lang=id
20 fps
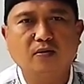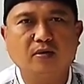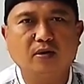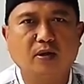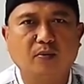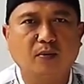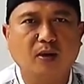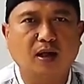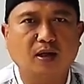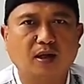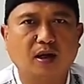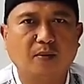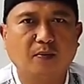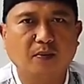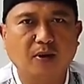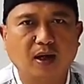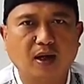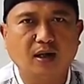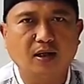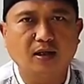
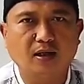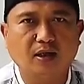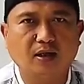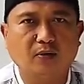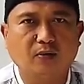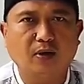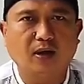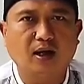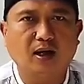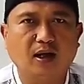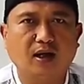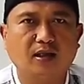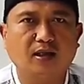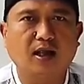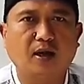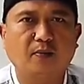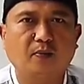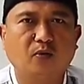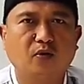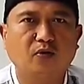dimakamkan di wilayah
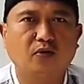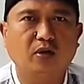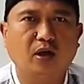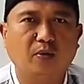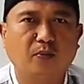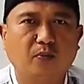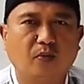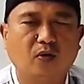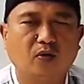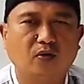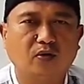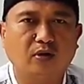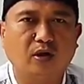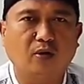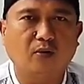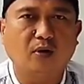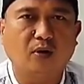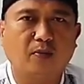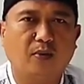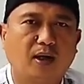Tapos, Depok,
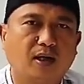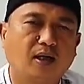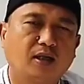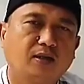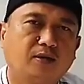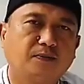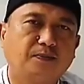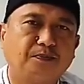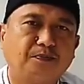Jawa Barat.